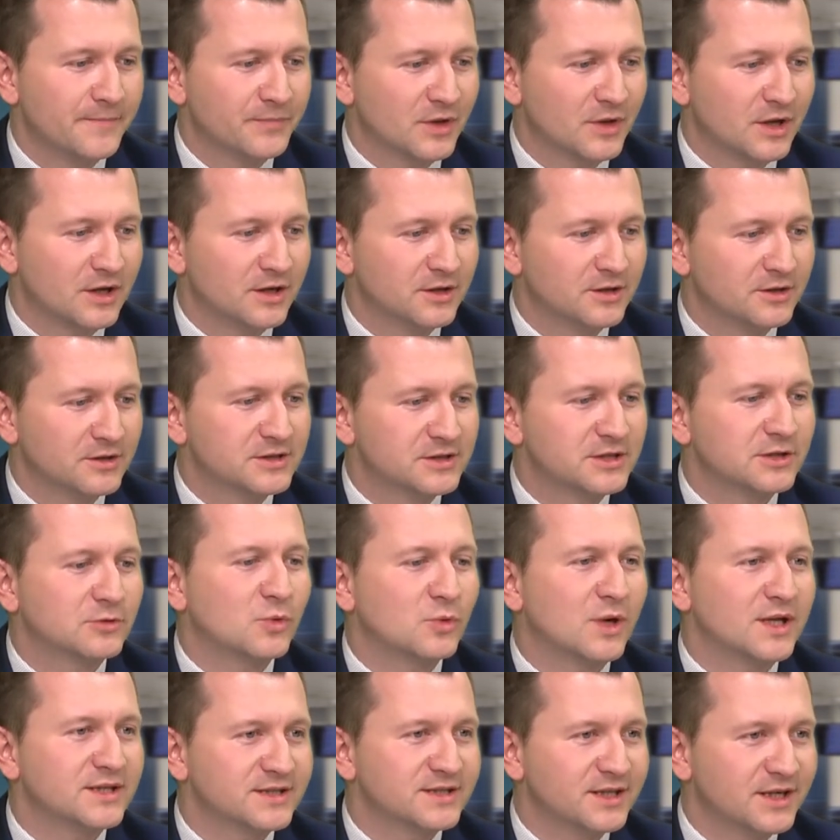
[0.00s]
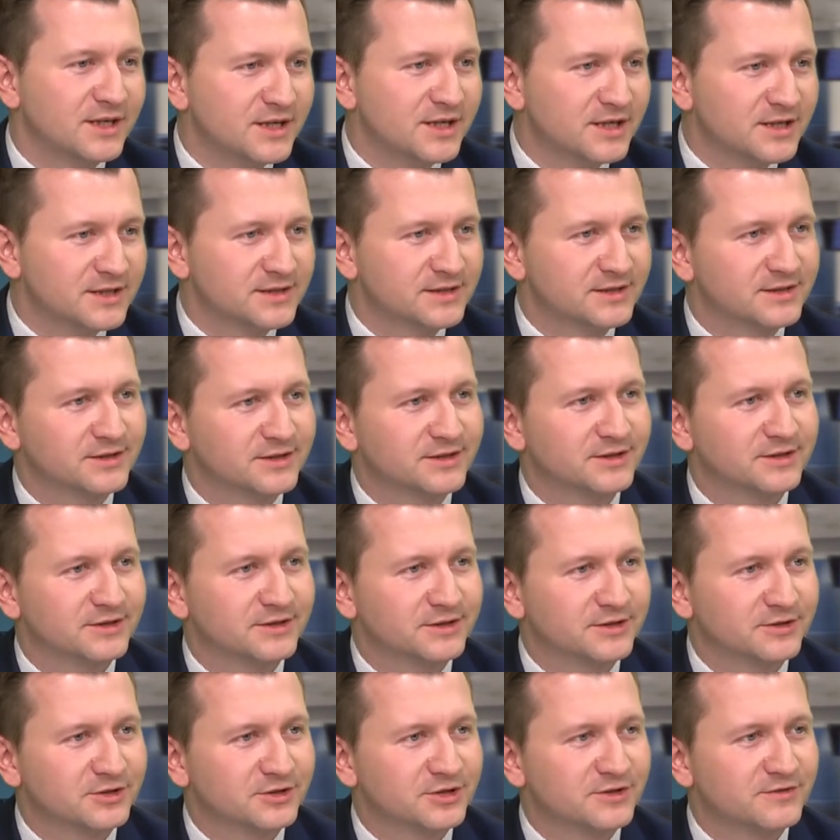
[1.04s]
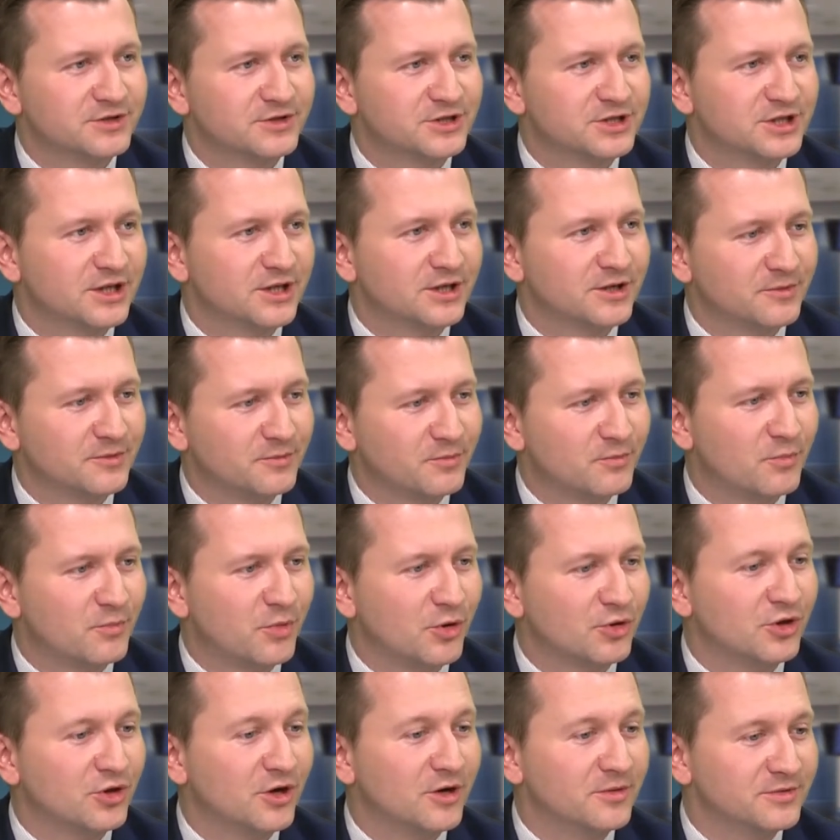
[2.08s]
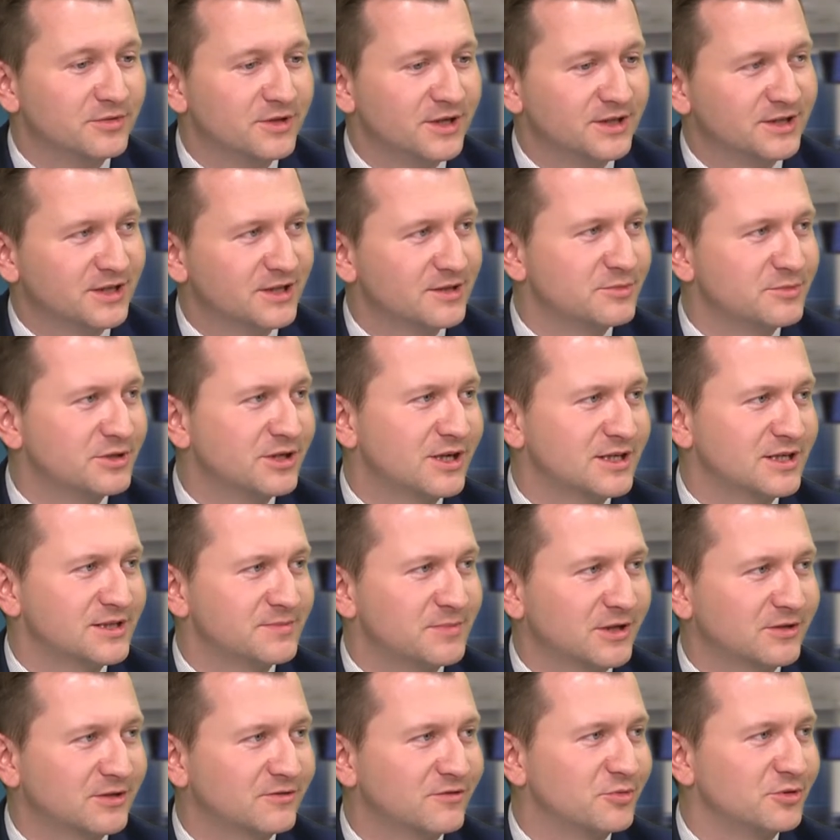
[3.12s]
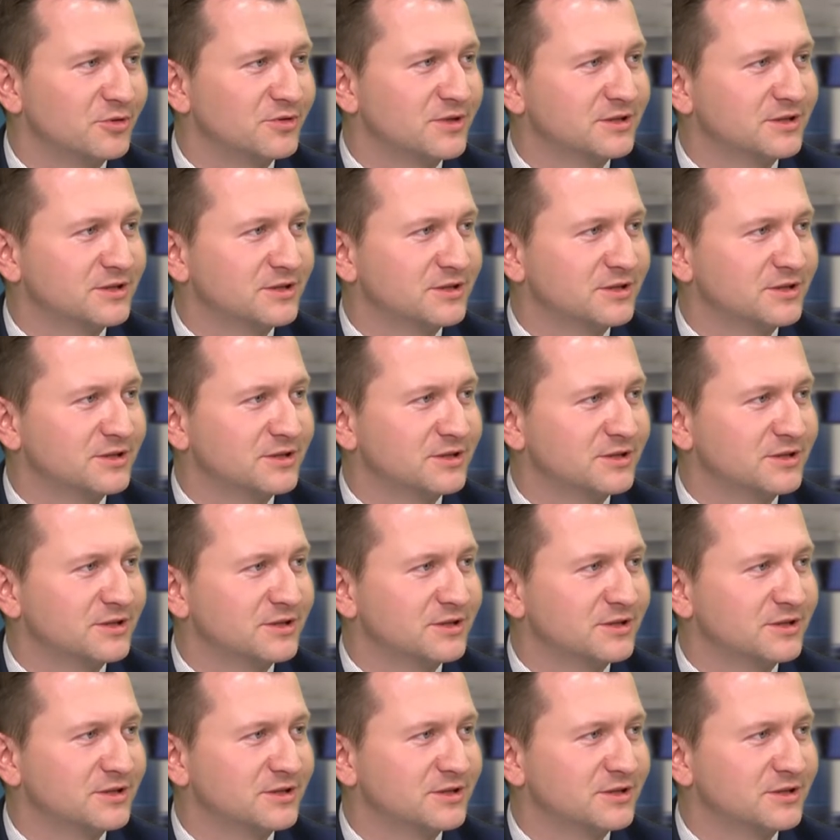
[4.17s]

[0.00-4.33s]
E, no, sytuacja jest e, oczywiście podobna i ta dynamika spadków